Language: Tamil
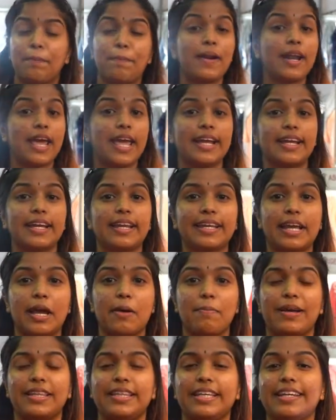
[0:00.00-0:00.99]
இப்போ நான் எங்கே
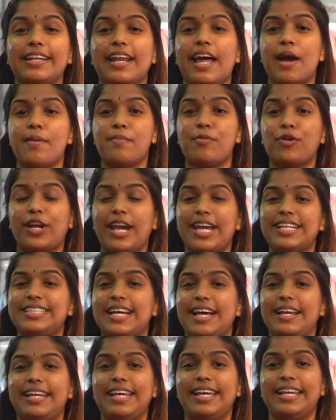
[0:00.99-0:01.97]
இருக்கேன் பார்த்தீங்கன்னா புக்கே
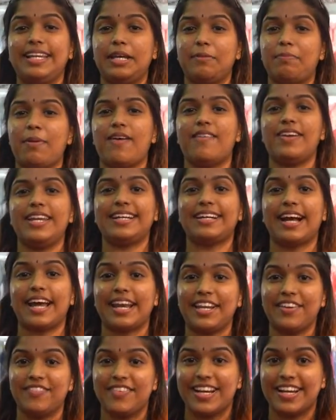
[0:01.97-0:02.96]
ஜாலி தீபாவளி
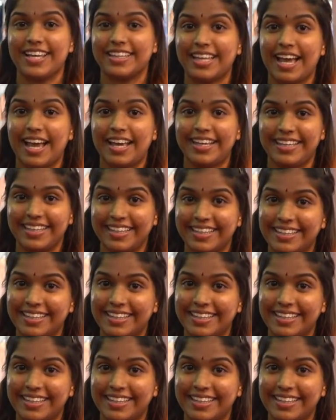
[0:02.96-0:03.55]
கர்ணிவெல்ல தான்